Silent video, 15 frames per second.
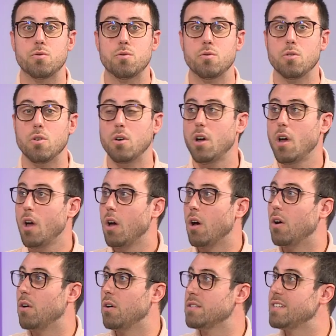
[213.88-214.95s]
vous
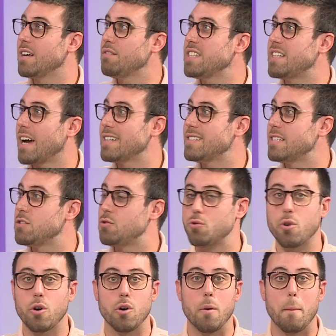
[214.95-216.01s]
euh, invite à rester
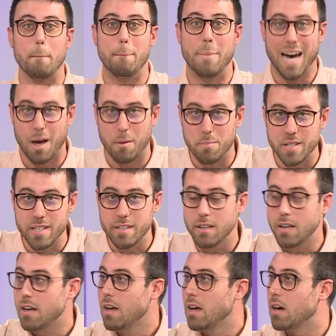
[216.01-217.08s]
sur Barbie.
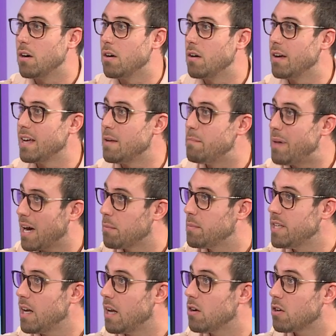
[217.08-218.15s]
et
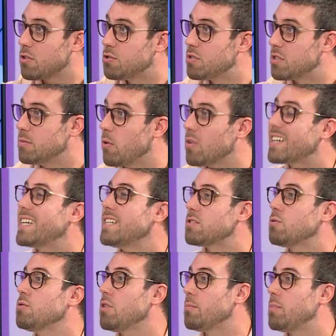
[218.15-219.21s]
Barbie, alors justement, qu'est-ce
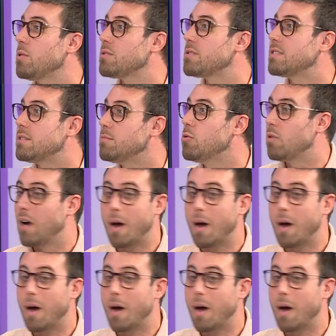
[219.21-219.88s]
qu'on en pense, Thibaut,